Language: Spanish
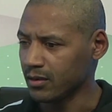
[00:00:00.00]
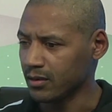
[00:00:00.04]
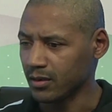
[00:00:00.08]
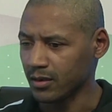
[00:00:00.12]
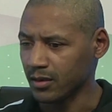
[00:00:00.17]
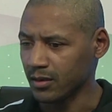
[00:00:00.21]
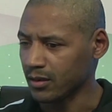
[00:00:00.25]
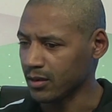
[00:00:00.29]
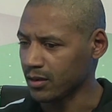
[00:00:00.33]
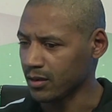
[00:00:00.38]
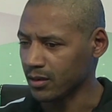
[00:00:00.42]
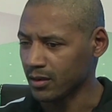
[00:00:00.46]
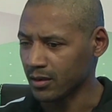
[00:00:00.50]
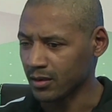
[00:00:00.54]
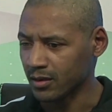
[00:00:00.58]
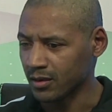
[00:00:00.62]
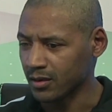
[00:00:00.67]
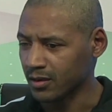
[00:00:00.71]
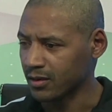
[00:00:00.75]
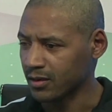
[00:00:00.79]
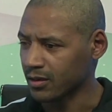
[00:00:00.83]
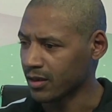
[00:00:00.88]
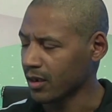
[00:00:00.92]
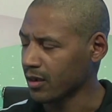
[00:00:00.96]

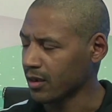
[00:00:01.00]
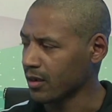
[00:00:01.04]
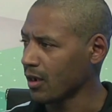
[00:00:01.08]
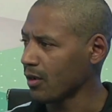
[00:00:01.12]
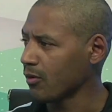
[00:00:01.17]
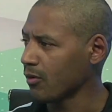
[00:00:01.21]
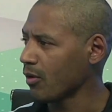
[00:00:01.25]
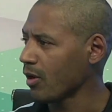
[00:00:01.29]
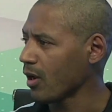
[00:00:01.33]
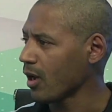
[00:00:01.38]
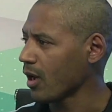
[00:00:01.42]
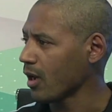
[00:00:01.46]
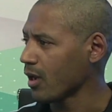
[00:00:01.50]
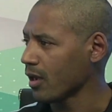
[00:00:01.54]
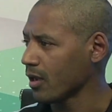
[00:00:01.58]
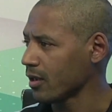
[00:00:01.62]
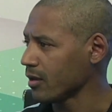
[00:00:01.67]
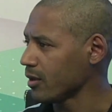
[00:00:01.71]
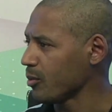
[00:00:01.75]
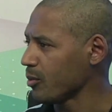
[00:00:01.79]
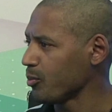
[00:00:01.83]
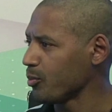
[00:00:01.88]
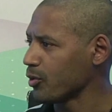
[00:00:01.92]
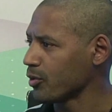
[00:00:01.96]
y integrarlos
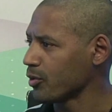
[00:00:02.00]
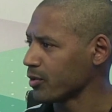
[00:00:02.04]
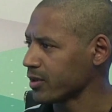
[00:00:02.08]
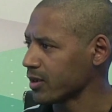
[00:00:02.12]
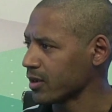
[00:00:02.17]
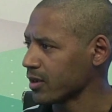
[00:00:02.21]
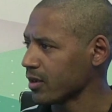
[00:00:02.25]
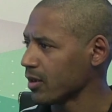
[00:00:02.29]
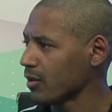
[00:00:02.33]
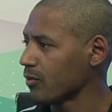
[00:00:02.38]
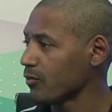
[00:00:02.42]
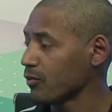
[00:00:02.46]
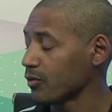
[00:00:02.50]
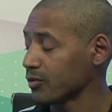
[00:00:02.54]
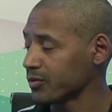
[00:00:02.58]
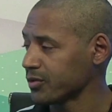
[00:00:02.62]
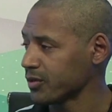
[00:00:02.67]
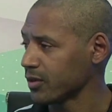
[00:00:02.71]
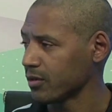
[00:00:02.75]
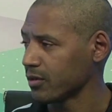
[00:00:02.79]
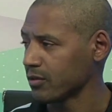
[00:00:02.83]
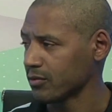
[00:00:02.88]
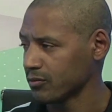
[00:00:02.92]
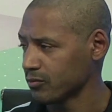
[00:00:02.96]
al deporte, que es el
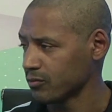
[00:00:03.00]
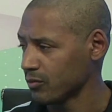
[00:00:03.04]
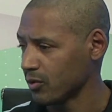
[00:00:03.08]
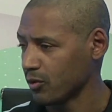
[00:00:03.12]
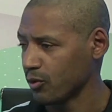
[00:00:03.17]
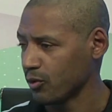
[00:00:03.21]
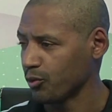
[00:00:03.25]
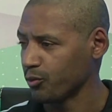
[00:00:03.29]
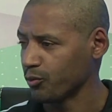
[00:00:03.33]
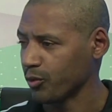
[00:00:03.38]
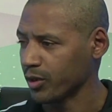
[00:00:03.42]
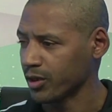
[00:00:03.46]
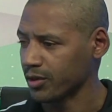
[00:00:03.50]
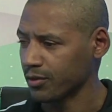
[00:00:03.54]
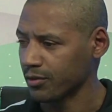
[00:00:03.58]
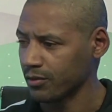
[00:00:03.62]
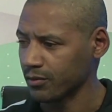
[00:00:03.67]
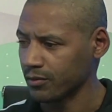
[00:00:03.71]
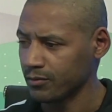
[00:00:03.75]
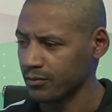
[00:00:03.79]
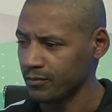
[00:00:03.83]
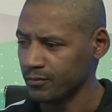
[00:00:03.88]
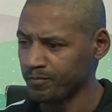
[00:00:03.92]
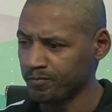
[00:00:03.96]
boxeo, no, lo
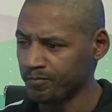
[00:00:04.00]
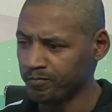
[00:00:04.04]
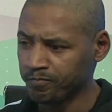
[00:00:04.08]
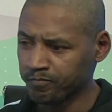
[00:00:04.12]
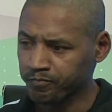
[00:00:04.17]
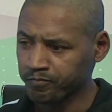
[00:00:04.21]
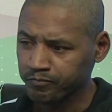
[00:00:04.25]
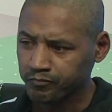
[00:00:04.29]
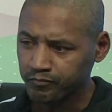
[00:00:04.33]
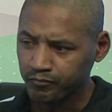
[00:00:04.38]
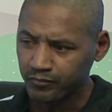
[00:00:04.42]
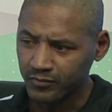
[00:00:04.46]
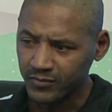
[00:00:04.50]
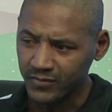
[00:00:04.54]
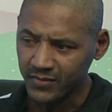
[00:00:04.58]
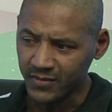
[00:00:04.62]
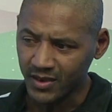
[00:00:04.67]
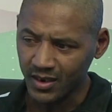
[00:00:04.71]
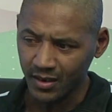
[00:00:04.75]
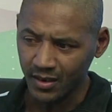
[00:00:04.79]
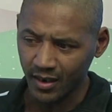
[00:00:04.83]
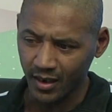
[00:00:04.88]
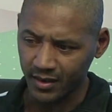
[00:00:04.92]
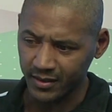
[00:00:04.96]
nuestro, ¿no?
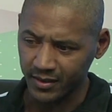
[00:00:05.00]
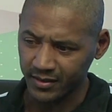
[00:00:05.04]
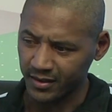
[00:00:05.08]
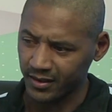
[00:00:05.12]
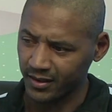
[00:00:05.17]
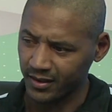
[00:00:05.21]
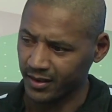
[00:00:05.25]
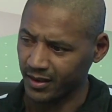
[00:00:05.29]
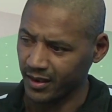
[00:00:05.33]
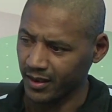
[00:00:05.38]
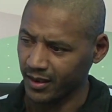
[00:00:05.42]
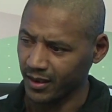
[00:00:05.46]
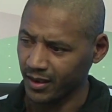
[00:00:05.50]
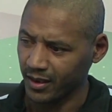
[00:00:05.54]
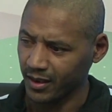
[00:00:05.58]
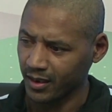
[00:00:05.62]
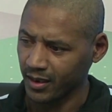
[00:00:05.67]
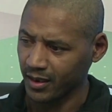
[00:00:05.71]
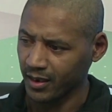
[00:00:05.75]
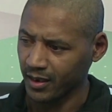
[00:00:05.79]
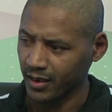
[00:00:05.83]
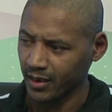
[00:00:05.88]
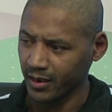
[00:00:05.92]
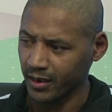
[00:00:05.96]
Así
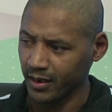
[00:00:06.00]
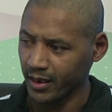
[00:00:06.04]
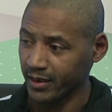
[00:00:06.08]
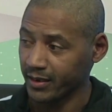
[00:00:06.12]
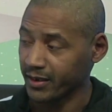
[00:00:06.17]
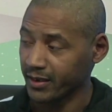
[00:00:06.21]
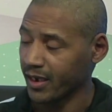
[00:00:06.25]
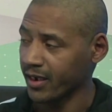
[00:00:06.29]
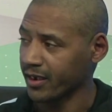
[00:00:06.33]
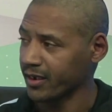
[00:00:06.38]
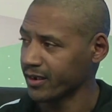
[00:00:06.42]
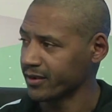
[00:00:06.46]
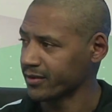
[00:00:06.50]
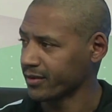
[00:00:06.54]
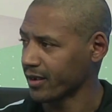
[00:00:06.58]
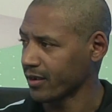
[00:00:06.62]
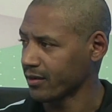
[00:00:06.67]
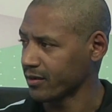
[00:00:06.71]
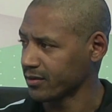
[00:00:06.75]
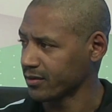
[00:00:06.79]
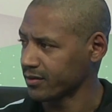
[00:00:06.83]
que la idea es esa,